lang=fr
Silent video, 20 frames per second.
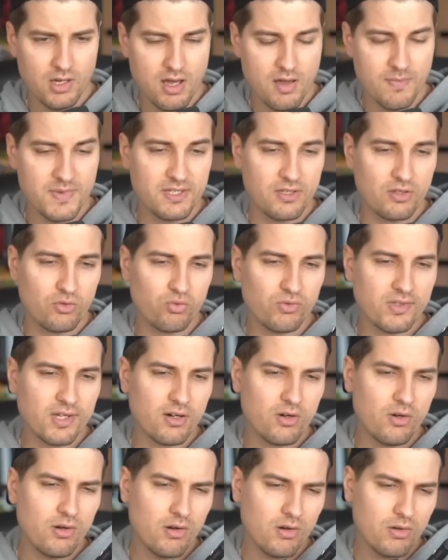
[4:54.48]
Ah mais c'est tout un
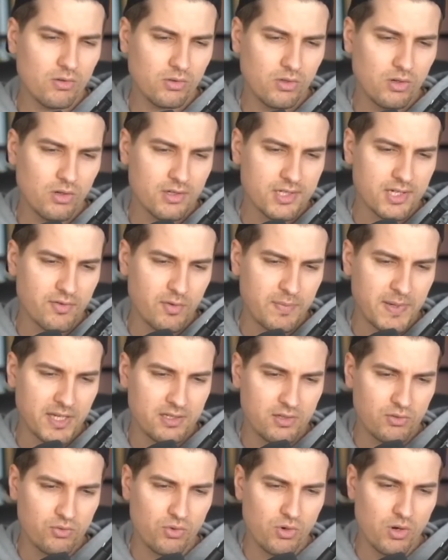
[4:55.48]
lore encore, ça fait
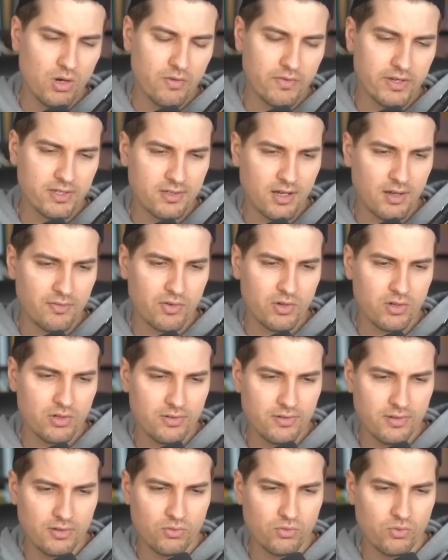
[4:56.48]
partie du lore avec
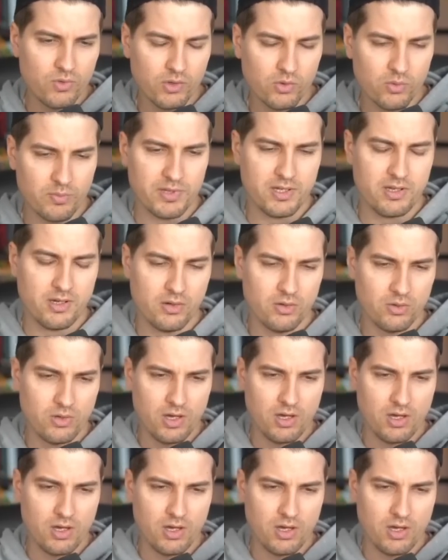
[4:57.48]
Starfrost et tout et compagnie là, ok.